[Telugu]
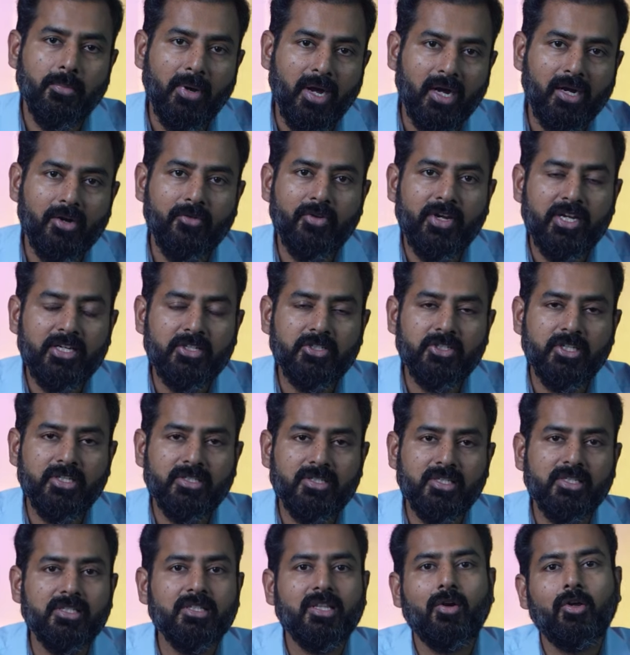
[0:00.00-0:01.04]
బాగా వెయిట్
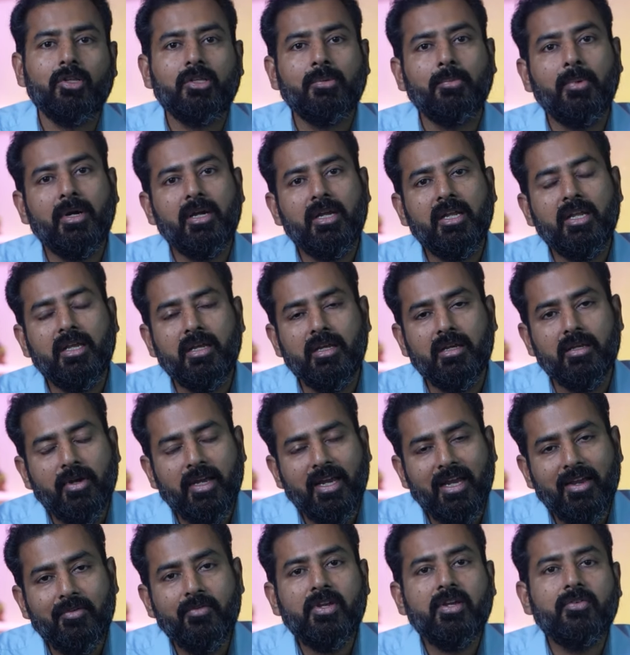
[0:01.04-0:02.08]
చేసి తర్వాత మళ్ళీ
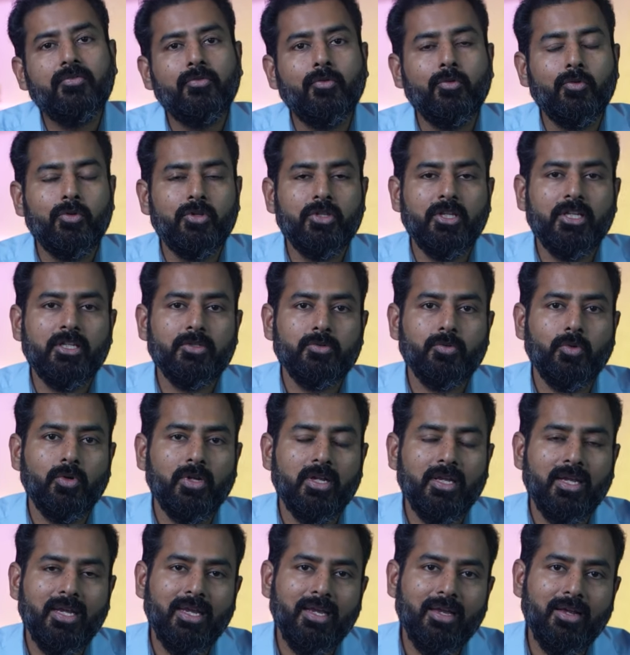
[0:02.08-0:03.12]
హెవీ ఫుడ్
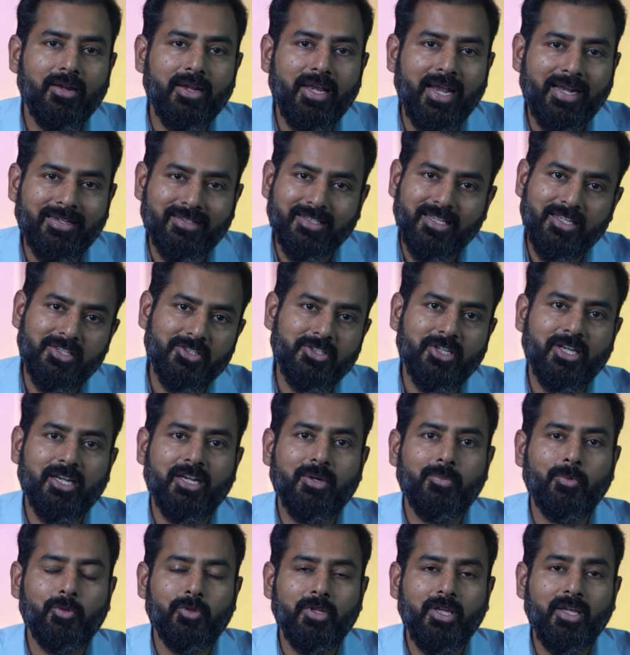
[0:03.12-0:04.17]
తీసుకొని ఎక్సర్సైజ్
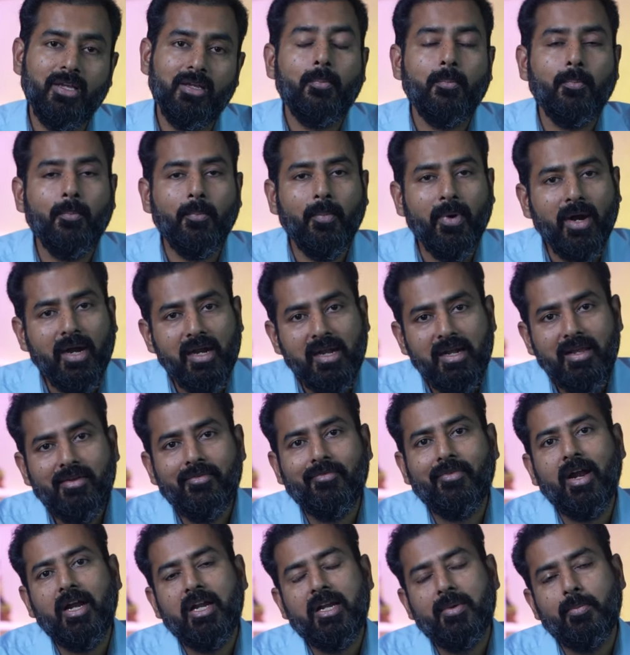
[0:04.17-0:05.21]
చేయకపోతే మళ్ళీ
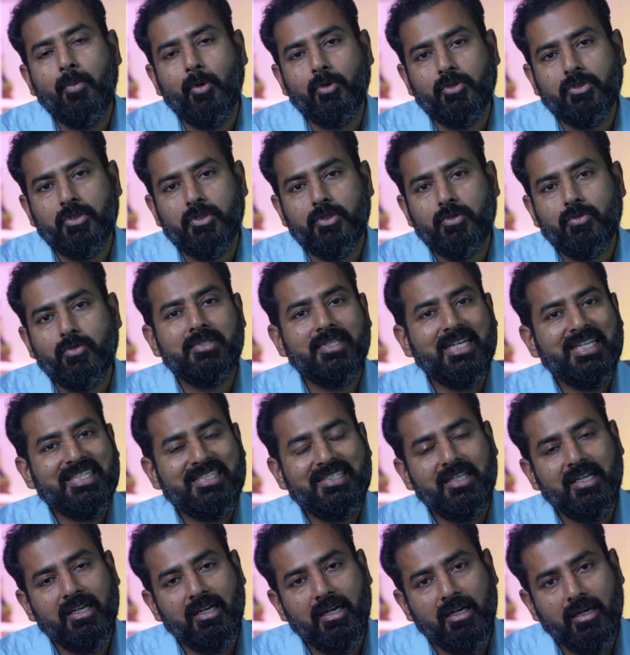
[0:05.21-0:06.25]
ఫ్యాట్ డిపాజిట్
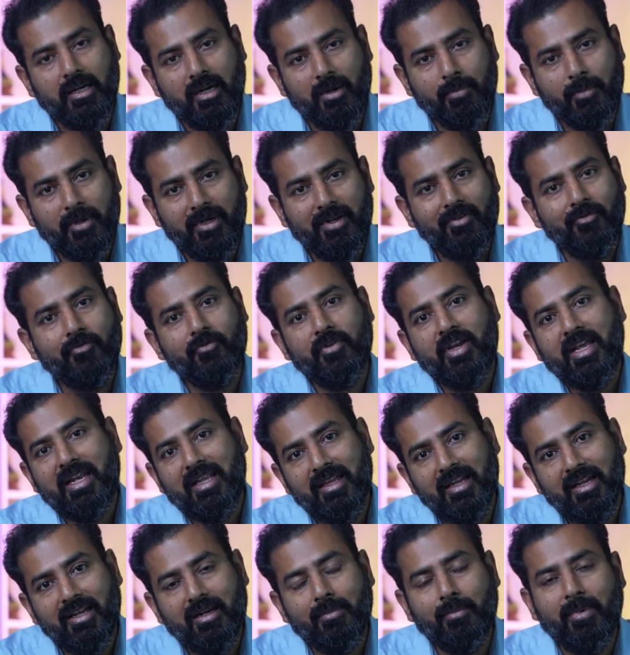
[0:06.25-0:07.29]
చేసిన దగ్గర కాకపోయినా వేరే
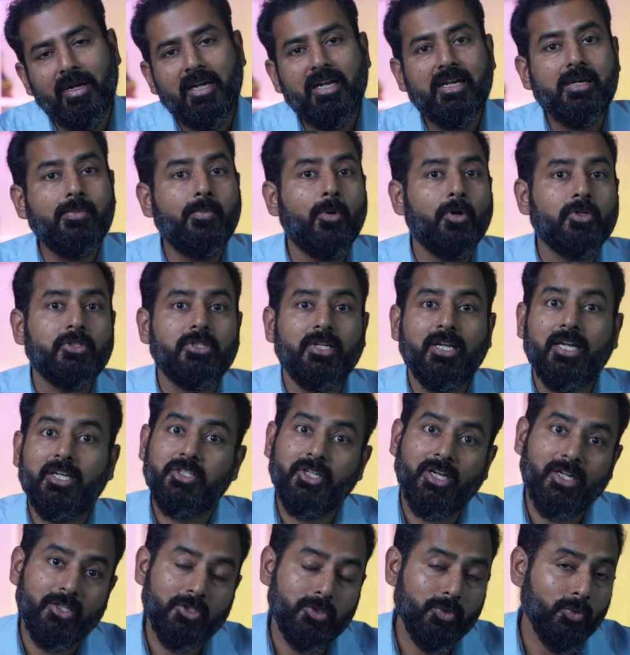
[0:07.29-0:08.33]
దగ్గర మళ్ళీ డిపాజిట్ అయ్యే
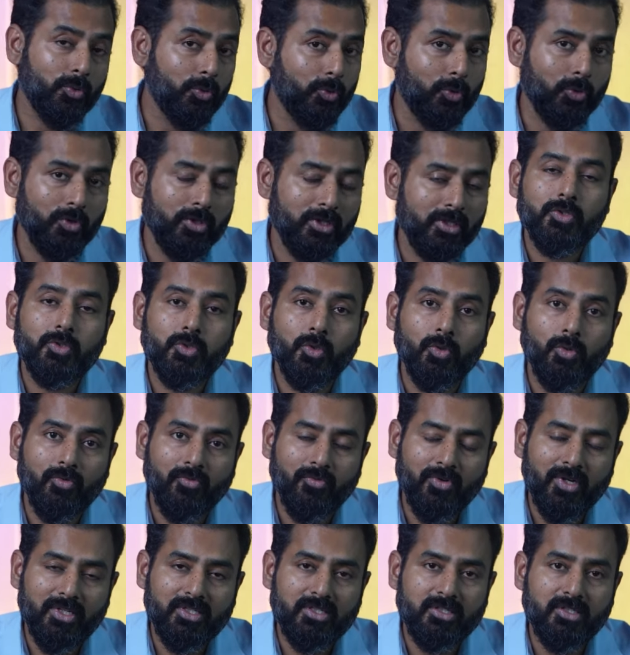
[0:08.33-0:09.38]
ఛాన్స్ ఉంటుంది సో
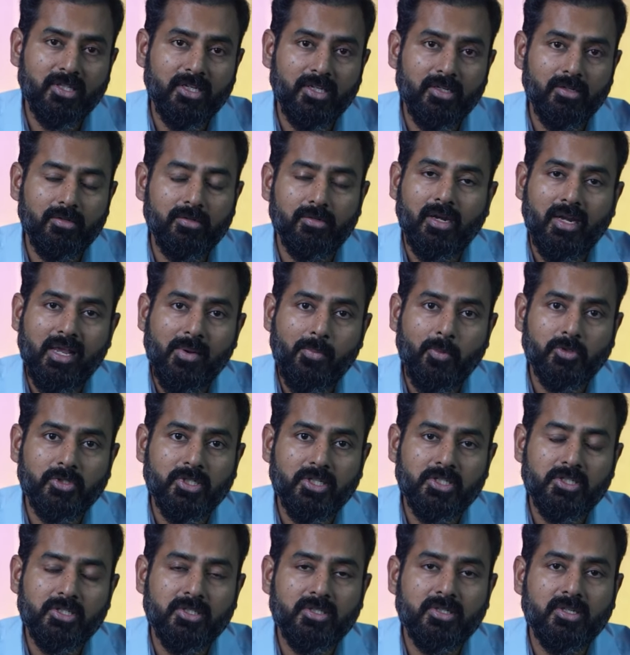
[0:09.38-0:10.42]
ఫస్ట్ థింగ్
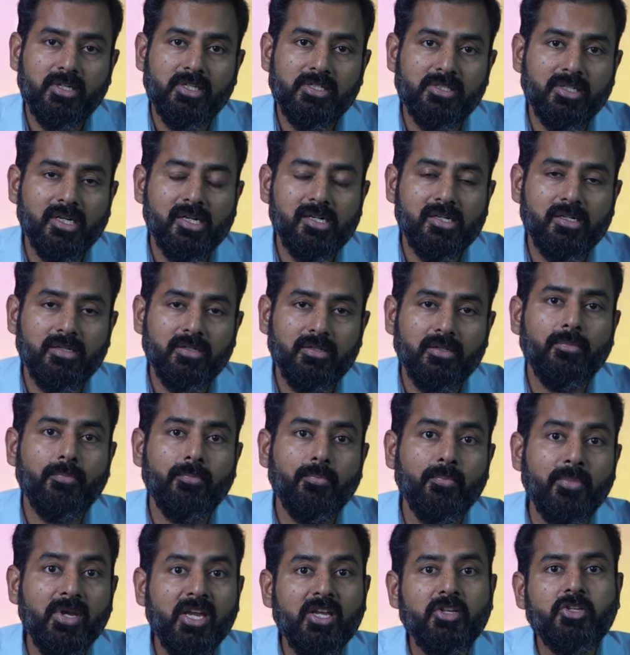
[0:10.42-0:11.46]
లైపోసెక్షన్ రిజల్ట్
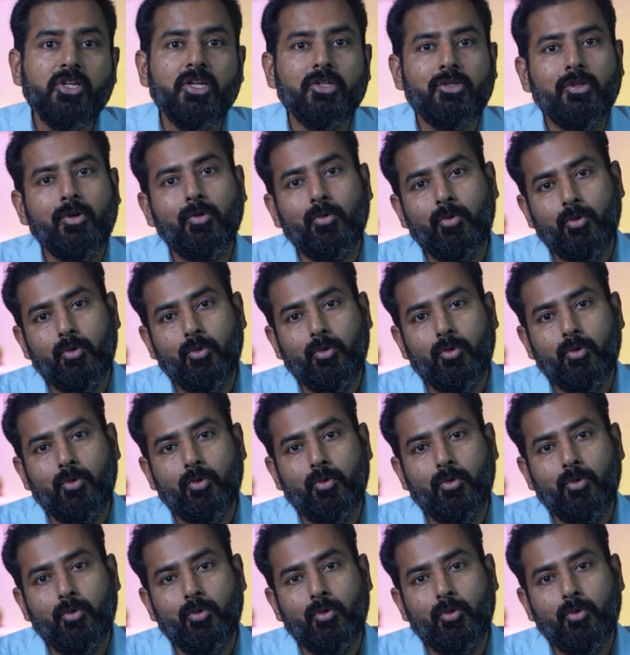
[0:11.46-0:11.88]
మీ చేతిలో